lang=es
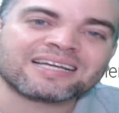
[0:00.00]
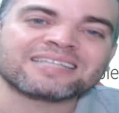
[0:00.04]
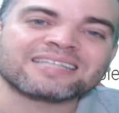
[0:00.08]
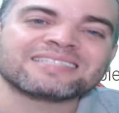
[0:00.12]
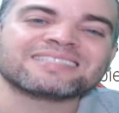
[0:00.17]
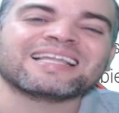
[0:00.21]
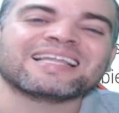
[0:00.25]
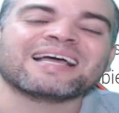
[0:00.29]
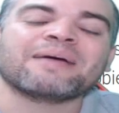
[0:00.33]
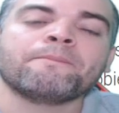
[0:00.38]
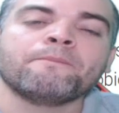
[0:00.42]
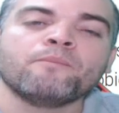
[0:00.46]
que
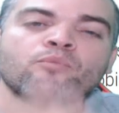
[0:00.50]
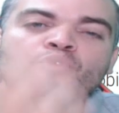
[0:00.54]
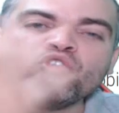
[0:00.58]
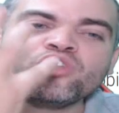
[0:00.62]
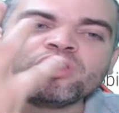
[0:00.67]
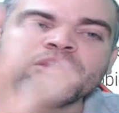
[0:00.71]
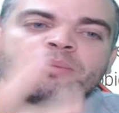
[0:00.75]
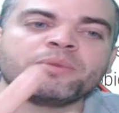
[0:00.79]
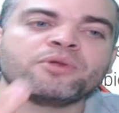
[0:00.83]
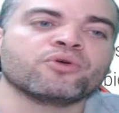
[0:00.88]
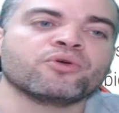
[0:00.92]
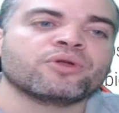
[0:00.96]
están
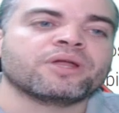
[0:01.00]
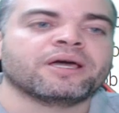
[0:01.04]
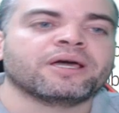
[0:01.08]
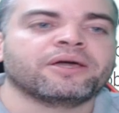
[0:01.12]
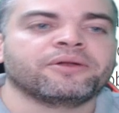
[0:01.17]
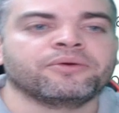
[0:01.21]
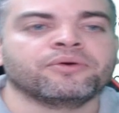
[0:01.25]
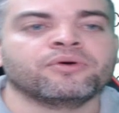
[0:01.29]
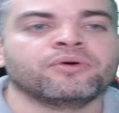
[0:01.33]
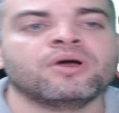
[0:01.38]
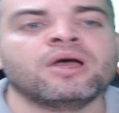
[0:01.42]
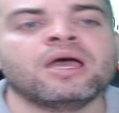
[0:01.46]

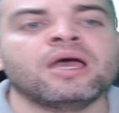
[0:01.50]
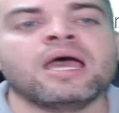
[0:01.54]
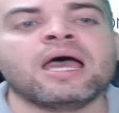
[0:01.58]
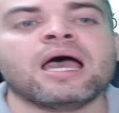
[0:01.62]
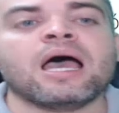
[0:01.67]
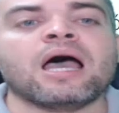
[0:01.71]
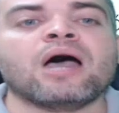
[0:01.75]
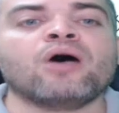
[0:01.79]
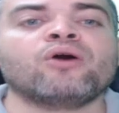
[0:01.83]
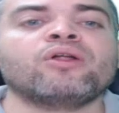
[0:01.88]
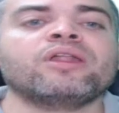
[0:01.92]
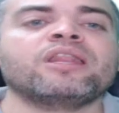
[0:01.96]
multimillonarios.
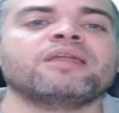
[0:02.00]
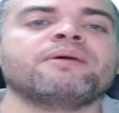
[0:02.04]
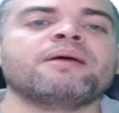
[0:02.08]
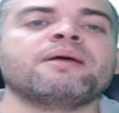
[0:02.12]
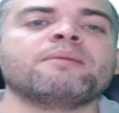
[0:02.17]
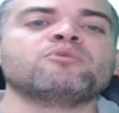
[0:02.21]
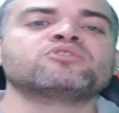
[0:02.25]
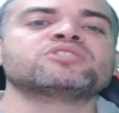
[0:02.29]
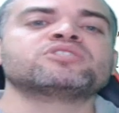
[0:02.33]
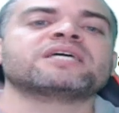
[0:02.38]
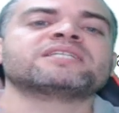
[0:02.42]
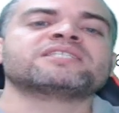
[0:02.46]
Ahora
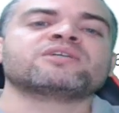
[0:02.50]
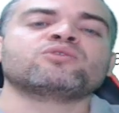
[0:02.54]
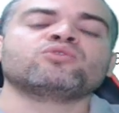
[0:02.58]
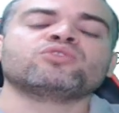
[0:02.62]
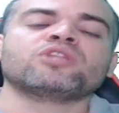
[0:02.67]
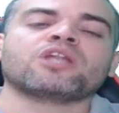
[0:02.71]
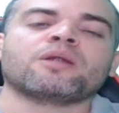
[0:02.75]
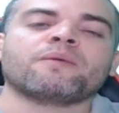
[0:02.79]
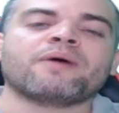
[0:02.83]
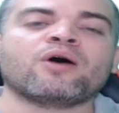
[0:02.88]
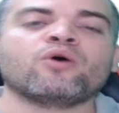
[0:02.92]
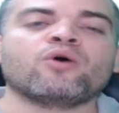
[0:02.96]
debemos hacer un
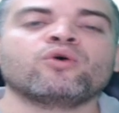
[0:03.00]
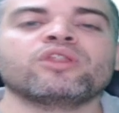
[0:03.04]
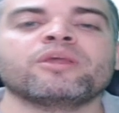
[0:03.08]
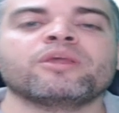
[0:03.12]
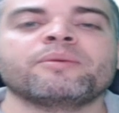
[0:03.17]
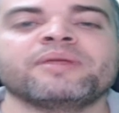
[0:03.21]
trabajo de